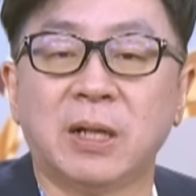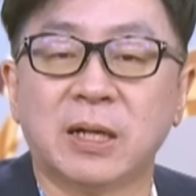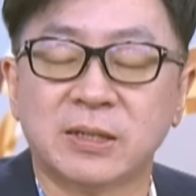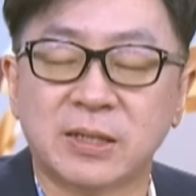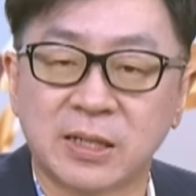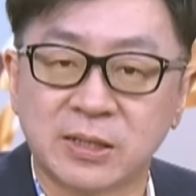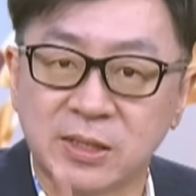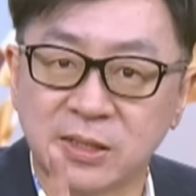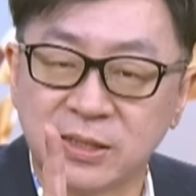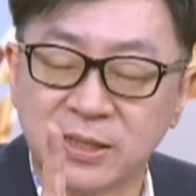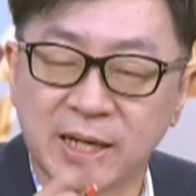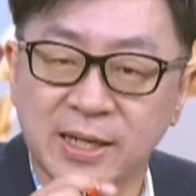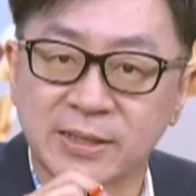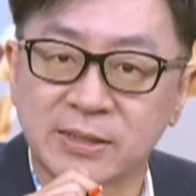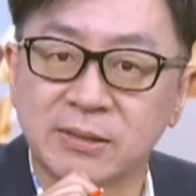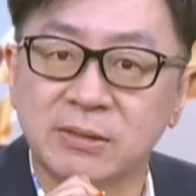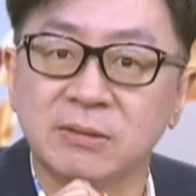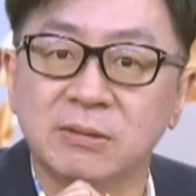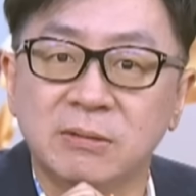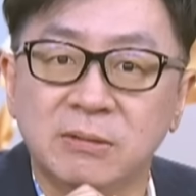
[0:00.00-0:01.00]
那才是
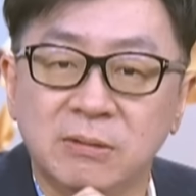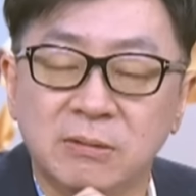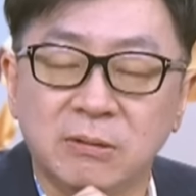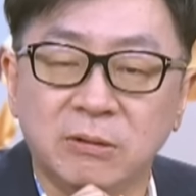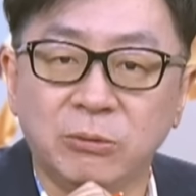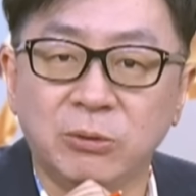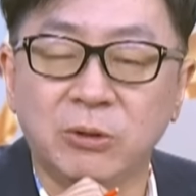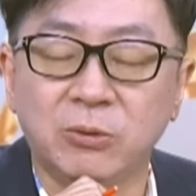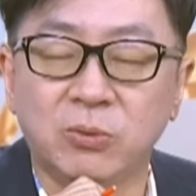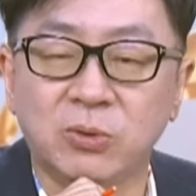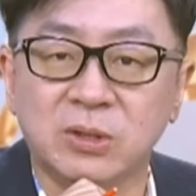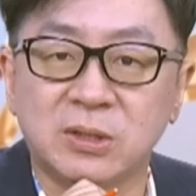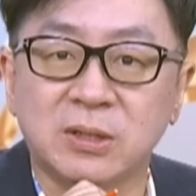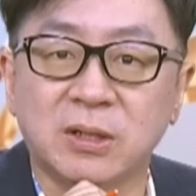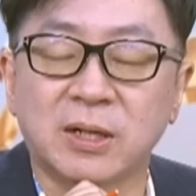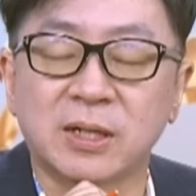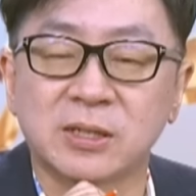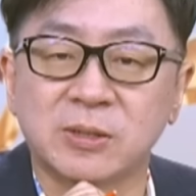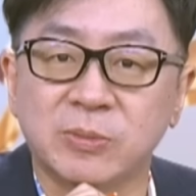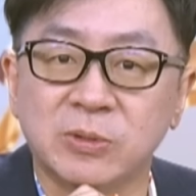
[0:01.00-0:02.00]
价值，因为我
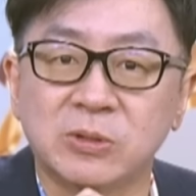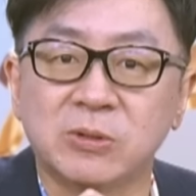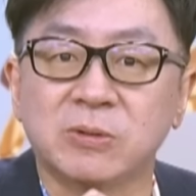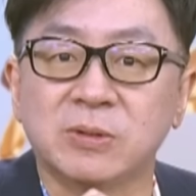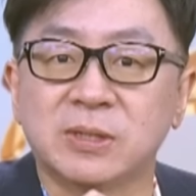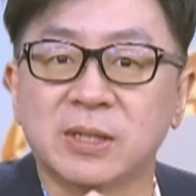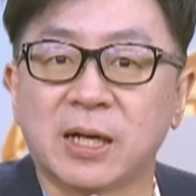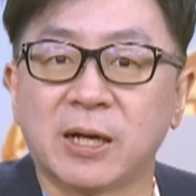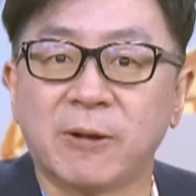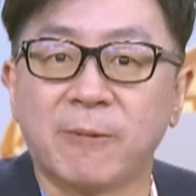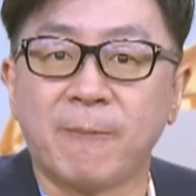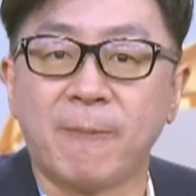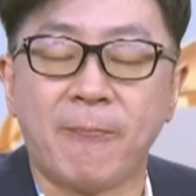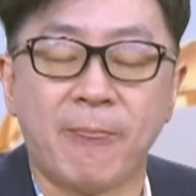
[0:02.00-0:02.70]
知道它什么时候涨。